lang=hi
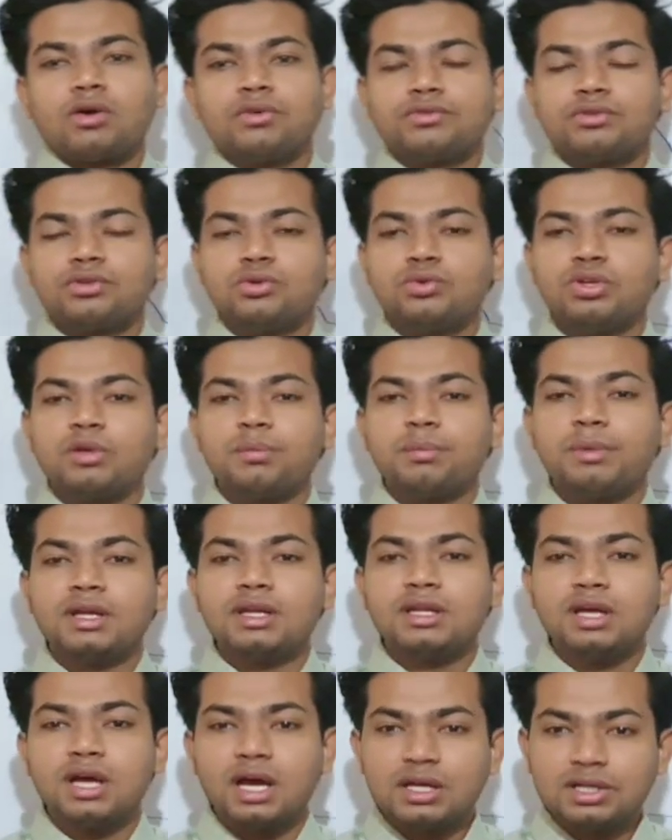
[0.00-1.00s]
ऑफ टू
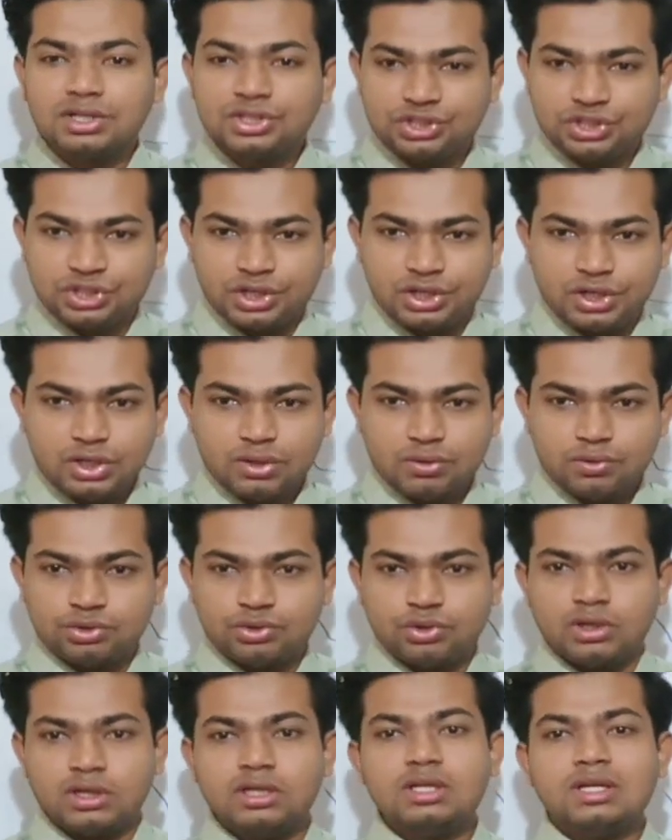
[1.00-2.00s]
रिमेन अनशेयर्ड वो
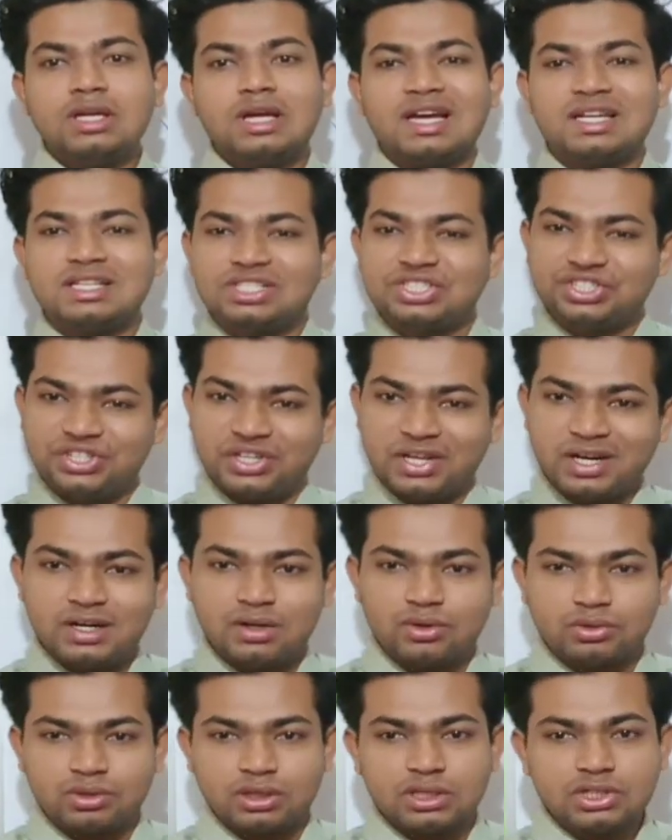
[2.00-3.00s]
जो है
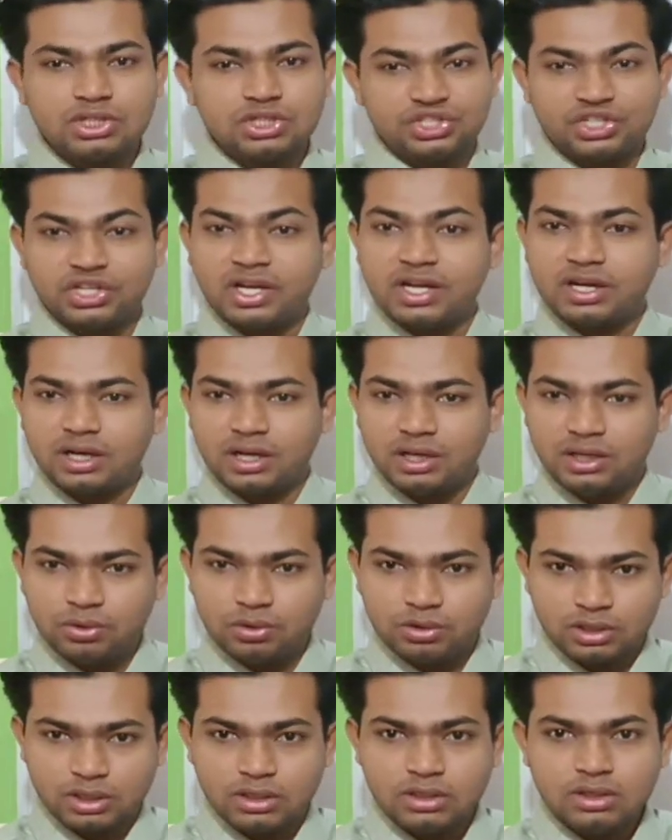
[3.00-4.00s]
अनशेयर्ड होते हैं शेयर नहीं
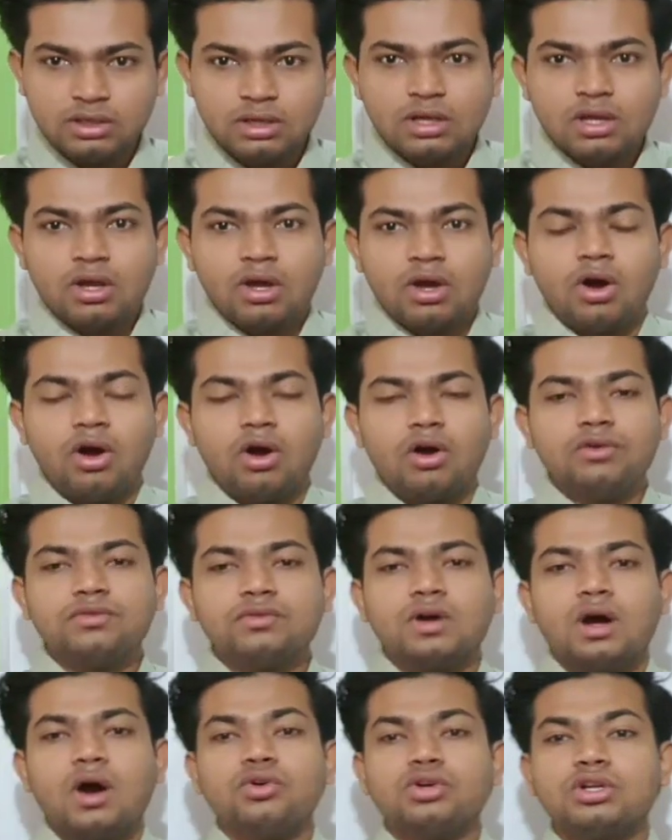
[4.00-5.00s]
होते हैं
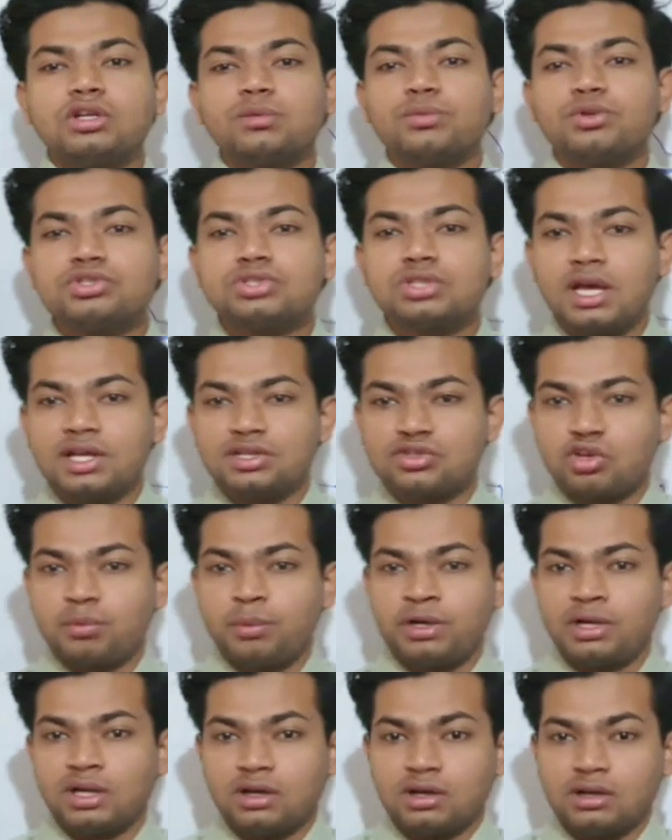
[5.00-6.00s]
ऑफ आउटर मोस्ट एस
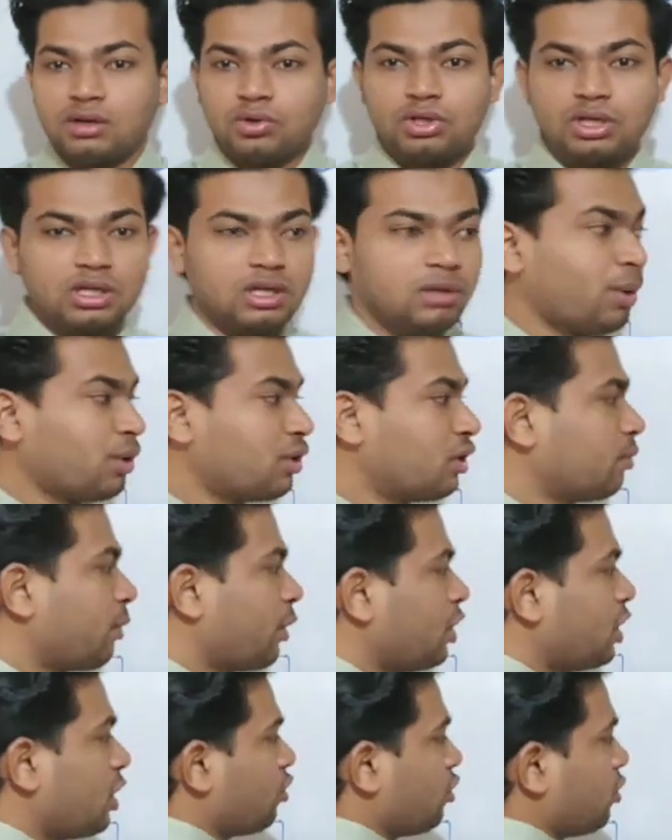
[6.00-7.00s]
ऑर्बिटल ओके इंपॉर्टेंट
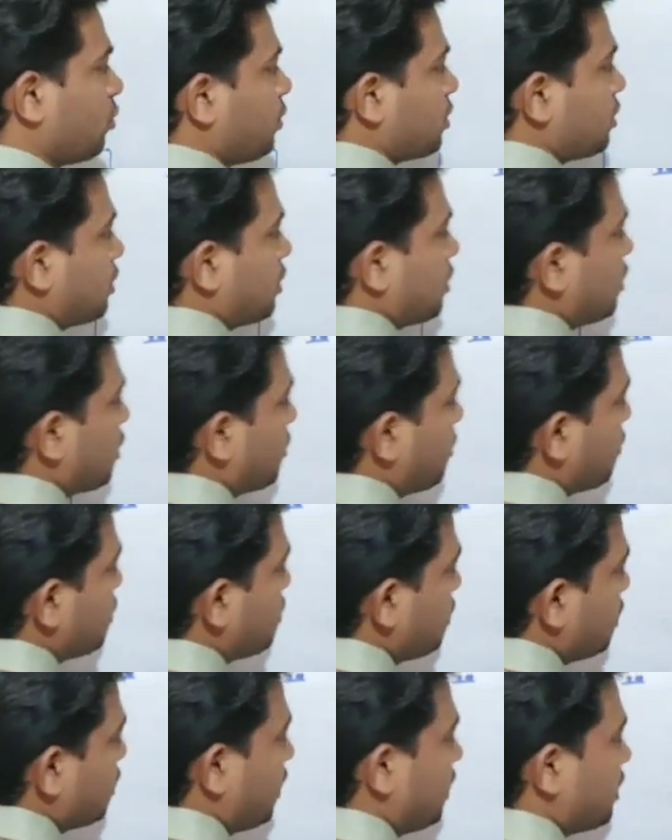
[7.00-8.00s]
पॉइंट आउटर मोस्ट
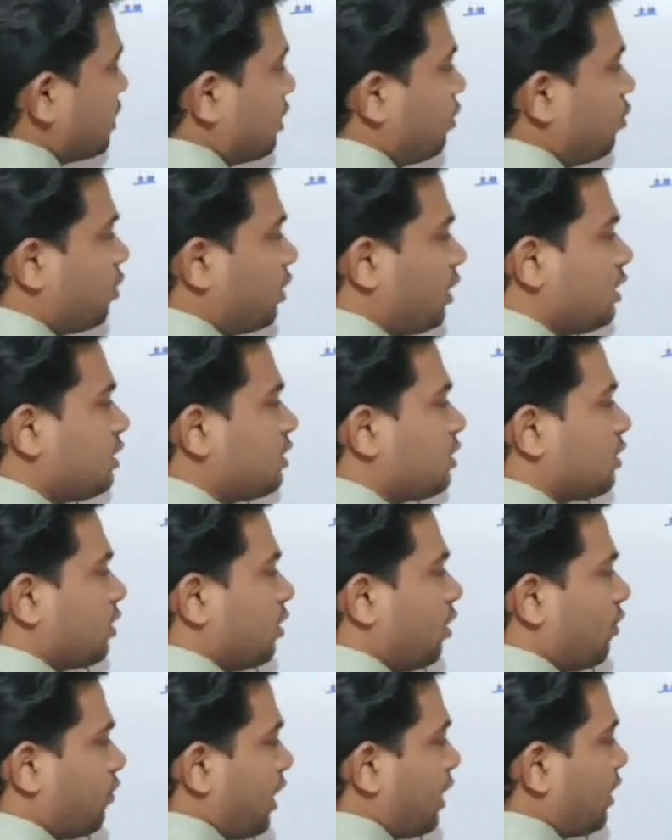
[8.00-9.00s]
सपोज इट इज़ अ न्यूक्लियस
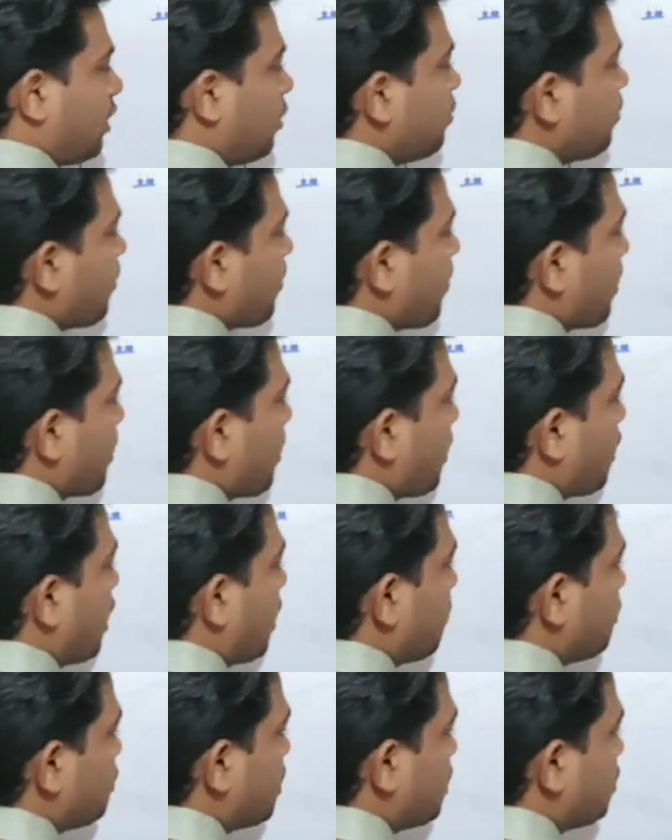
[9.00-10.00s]
ऑफ एटम
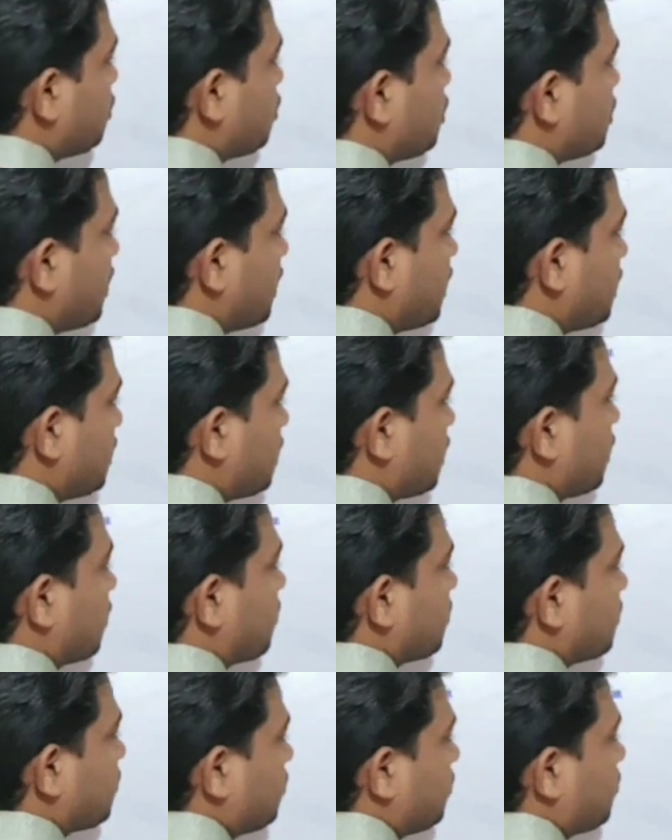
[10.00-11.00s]
अब उसके जो शेल्स हैं